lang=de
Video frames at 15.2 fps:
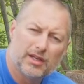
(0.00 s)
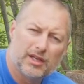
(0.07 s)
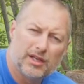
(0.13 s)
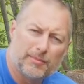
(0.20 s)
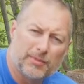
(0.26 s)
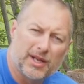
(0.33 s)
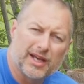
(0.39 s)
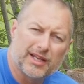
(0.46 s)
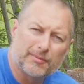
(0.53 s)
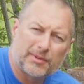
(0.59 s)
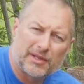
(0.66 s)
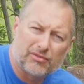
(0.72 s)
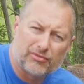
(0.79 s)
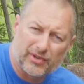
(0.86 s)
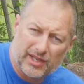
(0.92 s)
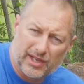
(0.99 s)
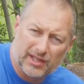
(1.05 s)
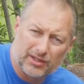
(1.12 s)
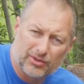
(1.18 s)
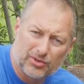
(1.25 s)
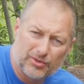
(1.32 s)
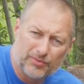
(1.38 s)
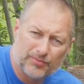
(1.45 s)
Ich bin heute ein bisschen frierer
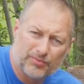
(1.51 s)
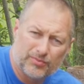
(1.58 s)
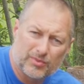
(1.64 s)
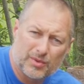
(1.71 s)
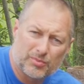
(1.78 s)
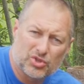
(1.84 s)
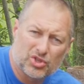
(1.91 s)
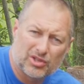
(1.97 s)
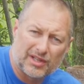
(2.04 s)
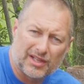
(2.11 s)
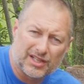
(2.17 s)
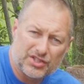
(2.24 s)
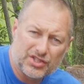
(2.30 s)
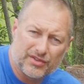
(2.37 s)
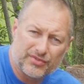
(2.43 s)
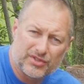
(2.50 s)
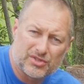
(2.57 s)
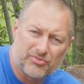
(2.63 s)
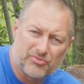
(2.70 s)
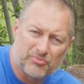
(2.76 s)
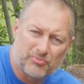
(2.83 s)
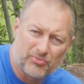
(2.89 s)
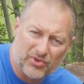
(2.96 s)
da. Ich habe schon
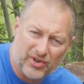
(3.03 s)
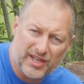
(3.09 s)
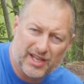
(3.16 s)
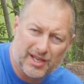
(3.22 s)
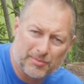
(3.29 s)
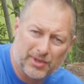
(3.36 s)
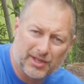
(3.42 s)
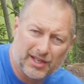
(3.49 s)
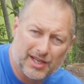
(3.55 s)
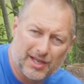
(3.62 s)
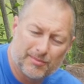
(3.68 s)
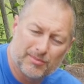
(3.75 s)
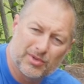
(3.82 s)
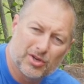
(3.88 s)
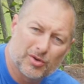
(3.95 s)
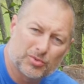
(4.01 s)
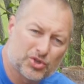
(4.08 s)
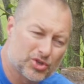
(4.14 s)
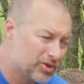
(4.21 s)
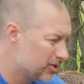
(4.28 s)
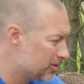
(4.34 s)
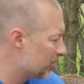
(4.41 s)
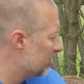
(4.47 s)
Landschaftspflege betrieben. Ich habe
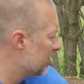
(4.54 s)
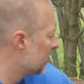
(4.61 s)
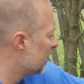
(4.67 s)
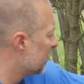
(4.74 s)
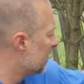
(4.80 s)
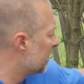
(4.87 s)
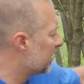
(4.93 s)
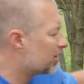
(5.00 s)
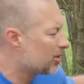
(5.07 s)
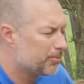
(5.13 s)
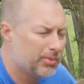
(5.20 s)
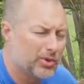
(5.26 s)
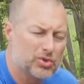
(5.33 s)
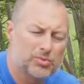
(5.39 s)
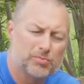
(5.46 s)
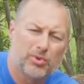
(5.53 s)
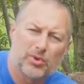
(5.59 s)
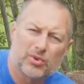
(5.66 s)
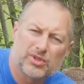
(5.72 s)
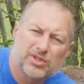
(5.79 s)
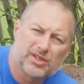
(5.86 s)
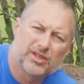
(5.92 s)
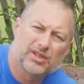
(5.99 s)
schon die
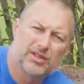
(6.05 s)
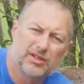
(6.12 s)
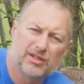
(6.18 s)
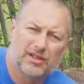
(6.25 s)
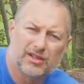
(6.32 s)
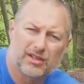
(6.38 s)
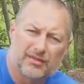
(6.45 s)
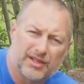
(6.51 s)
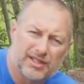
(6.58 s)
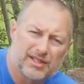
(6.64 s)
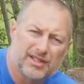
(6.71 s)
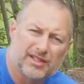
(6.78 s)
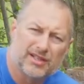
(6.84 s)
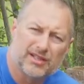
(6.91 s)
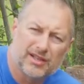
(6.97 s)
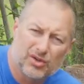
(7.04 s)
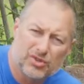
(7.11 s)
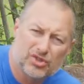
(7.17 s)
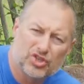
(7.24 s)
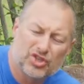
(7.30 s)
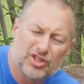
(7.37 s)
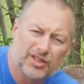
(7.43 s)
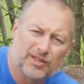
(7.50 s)
Kompostbox quasi
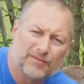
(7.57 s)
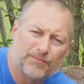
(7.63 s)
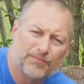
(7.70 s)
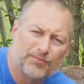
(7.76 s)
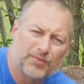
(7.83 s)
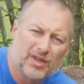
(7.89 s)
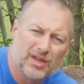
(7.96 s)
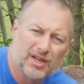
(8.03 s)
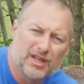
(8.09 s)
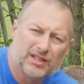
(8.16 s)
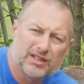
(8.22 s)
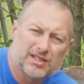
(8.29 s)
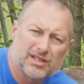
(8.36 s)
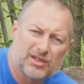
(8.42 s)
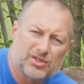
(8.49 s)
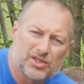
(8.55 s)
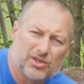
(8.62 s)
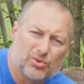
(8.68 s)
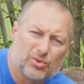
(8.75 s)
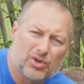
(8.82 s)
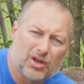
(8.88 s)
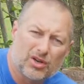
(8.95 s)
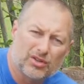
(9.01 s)
ausgeschnitten, das ganze
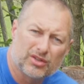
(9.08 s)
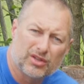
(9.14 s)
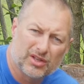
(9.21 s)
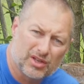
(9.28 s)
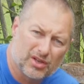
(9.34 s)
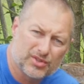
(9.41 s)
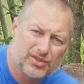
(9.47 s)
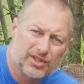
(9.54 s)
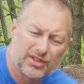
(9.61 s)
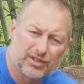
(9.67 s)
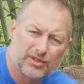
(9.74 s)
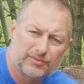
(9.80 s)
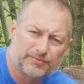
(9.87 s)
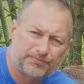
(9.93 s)
Unkraut außer da.